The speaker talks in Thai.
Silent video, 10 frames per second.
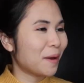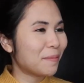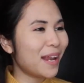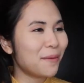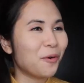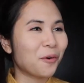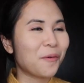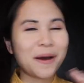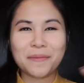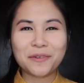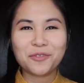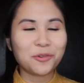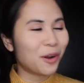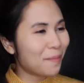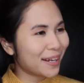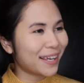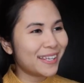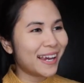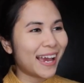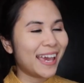มันไม่ได้ผลว่ามันดูแล้วมันก็
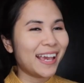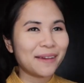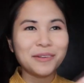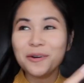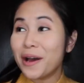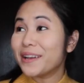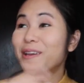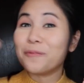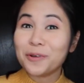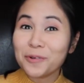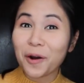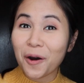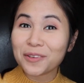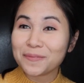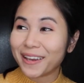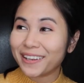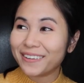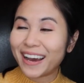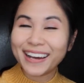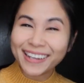ยังไงไงไม่รู้ เดี๋ยวไปดูคอร์สใหม่ดี
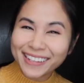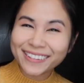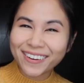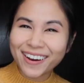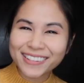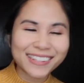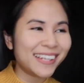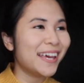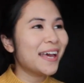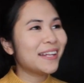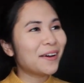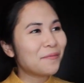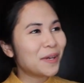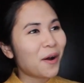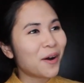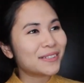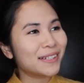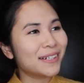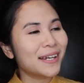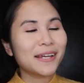กว่า เฮ้ย เดี๋ยวคอร์สนี้ เดี๋ยวมีคอร์ส
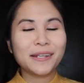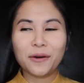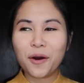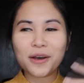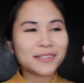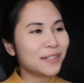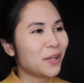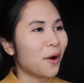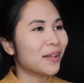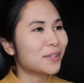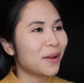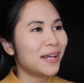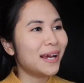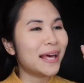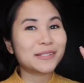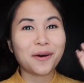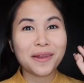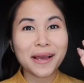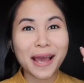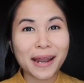นึงเดี๋ยวคอร์สนึงสอนสอนเรื่องอะไรสอน
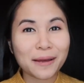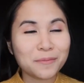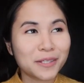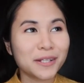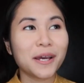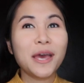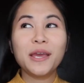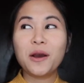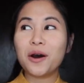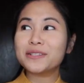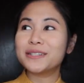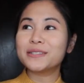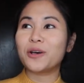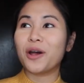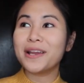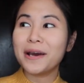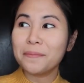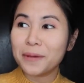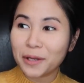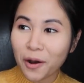เรื่องการทำสื่อ อีกคอร์สนึงสอนเรื่อง
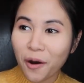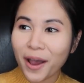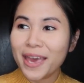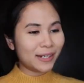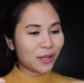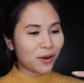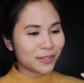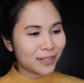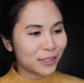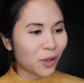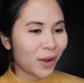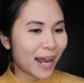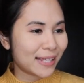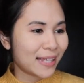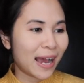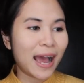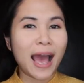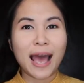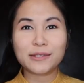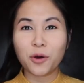บิตคอยอีกคอร์สนึงสอนอสัง
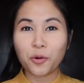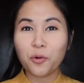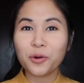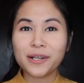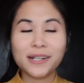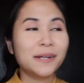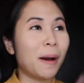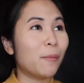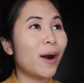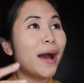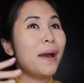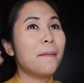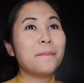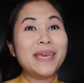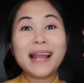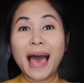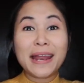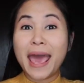หาสอนหุ้น คือแบบว่ามีลาย